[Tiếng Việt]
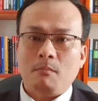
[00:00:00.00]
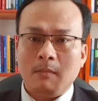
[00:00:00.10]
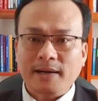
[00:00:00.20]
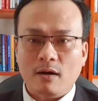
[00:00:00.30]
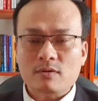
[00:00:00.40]

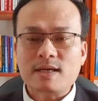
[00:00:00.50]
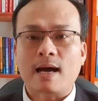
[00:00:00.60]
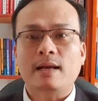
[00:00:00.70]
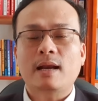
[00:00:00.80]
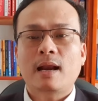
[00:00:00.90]
bất động
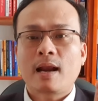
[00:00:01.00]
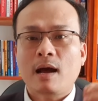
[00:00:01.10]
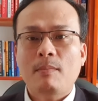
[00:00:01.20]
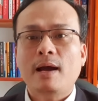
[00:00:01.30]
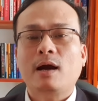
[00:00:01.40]
sản
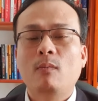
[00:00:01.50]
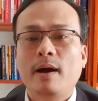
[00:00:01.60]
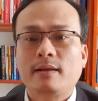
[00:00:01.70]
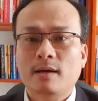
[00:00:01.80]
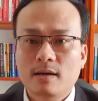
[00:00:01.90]
năm
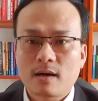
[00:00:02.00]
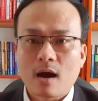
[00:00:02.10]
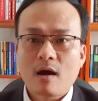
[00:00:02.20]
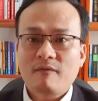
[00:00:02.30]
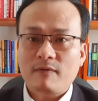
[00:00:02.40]
2024
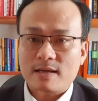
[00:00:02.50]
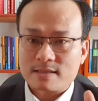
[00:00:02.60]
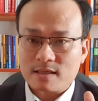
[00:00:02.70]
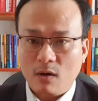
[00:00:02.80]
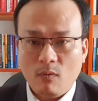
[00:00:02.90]
và
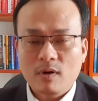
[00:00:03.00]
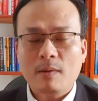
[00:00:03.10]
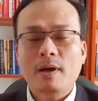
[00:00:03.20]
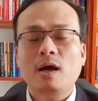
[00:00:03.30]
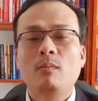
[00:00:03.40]
sau
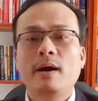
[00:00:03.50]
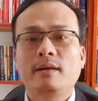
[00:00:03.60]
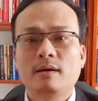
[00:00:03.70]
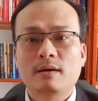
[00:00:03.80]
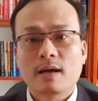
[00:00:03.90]
năm
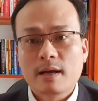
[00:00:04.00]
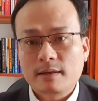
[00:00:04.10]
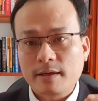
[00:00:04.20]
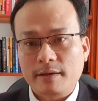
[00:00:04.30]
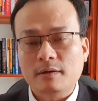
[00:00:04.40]
2024
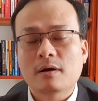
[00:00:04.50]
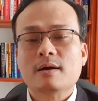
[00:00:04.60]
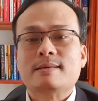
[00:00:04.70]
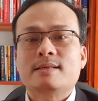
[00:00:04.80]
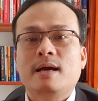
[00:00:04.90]
thị
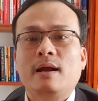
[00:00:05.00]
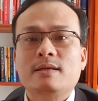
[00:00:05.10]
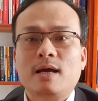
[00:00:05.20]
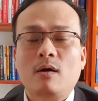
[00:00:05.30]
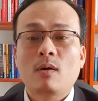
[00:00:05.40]
trường sẽ ra
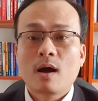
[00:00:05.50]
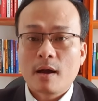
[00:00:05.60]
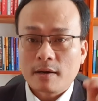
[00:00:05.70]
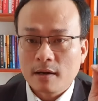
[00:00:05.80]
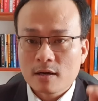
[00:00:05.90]
sao
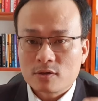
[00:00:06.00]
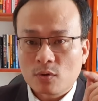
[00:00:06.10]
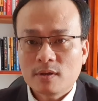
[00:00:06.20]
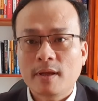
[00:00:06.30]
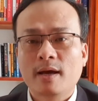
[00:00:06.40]
đừng
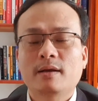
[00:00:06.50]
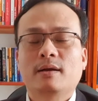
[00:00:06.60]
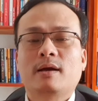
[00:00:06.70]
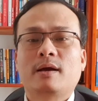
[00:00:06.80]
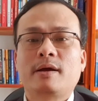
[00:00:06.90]
xuống
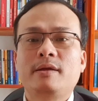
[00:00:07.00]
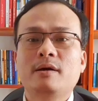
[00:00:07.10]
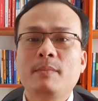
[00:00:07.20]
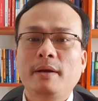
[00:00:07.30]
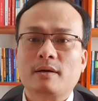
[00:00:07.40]
tiền khi chưa
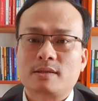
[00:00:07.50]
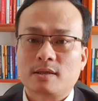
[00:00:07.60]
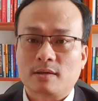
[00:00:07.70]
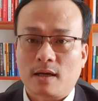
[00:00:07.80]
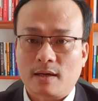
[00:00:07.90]
biết được
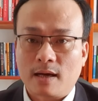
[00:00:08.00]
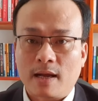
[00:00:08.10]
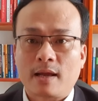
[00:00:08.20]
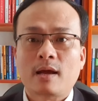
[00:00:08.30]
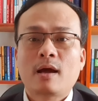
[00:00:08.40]
sự thật
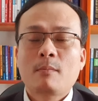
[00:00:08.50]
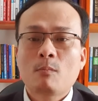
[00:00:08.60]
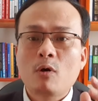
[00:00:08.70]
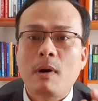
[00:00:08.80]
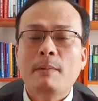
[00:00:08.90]
này
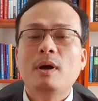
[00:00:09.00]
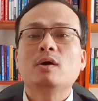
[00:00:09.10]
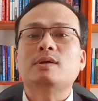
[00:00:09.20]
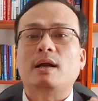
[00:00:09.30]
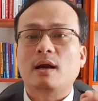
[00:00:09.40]
mua bán bất
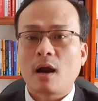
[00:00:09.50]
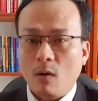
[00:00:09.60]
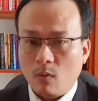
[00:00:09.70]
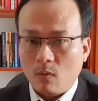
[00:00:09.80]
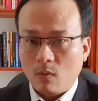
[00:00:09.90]
động sản ở
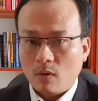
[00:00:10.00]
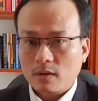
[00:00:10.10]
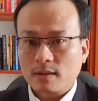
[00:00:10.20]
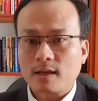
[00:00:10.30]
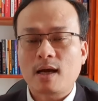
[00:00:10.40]
đâu
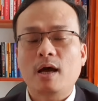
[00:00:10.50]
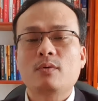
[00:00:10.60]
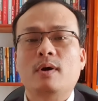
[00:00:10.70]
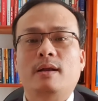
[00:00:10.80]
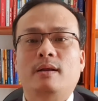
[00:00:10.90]
thì cái lợi
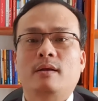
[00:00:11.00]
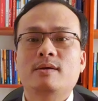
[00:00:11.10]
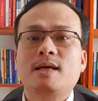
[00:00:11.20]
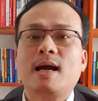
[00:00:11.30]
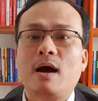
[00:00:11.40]
nhuận nó
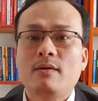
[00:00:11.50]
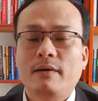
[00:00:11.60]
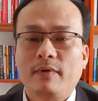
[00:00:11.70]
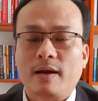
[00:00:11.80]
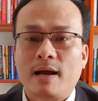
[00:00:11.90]
sẽ cao
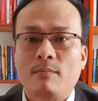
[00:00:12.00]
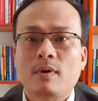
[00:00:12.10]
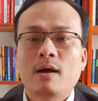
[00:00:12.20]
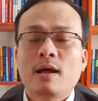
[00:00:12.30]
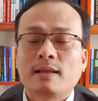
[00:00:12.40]
nhất Việt Nam
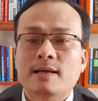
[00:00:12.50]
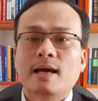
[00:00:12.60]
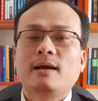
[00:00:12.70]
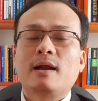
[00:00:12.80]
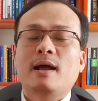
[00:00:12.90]
thời
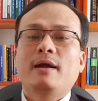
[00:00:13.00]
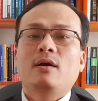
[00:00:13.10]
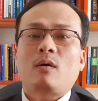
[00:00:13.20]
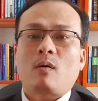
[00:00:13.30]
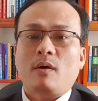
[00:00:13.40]
gian gần
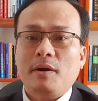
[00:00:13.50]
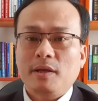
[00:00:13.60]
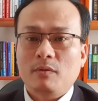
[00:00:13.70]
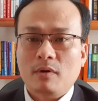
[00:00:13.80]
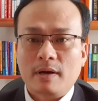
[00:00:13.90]
đây có rất
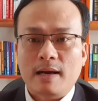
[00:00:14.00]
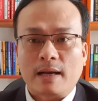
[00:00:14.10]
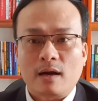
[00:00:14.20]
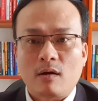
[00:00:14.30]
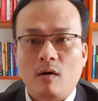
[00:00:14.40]
nhiều người
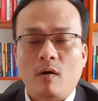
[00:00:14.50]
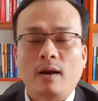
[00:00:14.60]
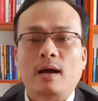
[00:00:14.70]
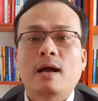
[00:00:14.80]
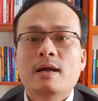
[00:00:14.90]
đặt ra câu
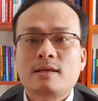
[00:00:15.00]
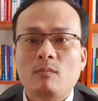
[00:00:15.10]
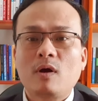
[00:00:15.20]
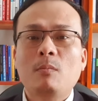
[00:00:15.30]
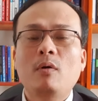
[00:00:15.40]
hỏi là
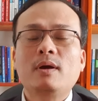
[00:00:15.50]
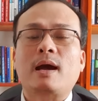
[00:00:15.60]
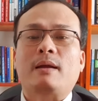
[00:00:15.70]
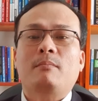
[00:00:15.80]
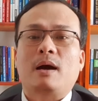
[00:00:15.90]
trong cái bối
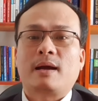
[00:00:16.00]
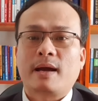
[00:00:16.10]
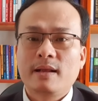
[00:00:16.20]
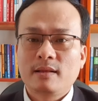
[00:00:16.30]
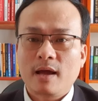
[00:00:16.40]
cảnh mà
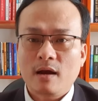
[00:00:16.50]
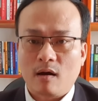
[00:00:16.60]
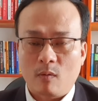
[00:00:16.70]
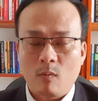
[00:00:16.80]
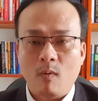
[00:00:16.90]
kinh tế
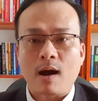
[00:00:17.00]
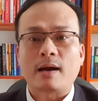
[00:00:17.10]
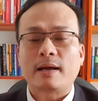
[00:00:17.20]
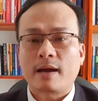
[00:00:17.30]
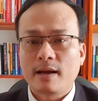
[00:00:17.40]
khủng
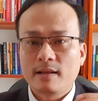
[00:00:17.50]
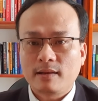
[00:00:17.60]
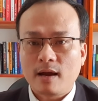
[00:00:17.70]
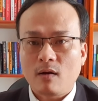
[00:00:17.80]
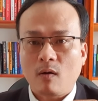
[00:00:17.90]
hoảng kinh
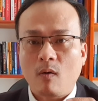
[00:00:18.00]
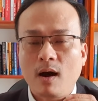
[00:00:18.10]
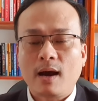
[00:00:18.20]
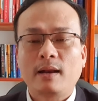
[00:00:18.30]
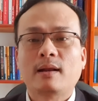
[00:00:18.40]
tế
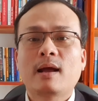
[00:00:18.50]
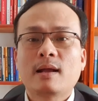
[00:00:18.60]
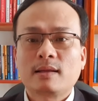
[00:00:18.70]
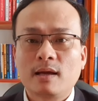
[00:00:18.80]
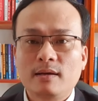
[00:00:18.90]
khó khăn
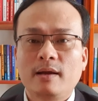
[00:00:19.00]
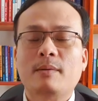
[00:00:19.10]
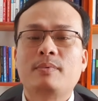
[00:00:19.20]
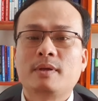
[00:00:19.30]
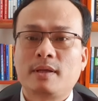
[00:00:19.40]
thất
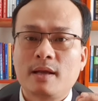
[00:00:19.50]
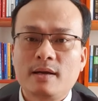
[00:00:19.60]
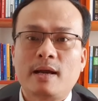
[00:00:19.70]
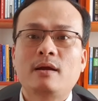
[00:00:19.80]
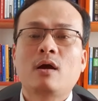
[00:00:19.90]
nghiệp chiến
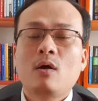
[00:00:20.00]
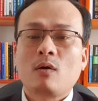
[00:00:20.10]
tranh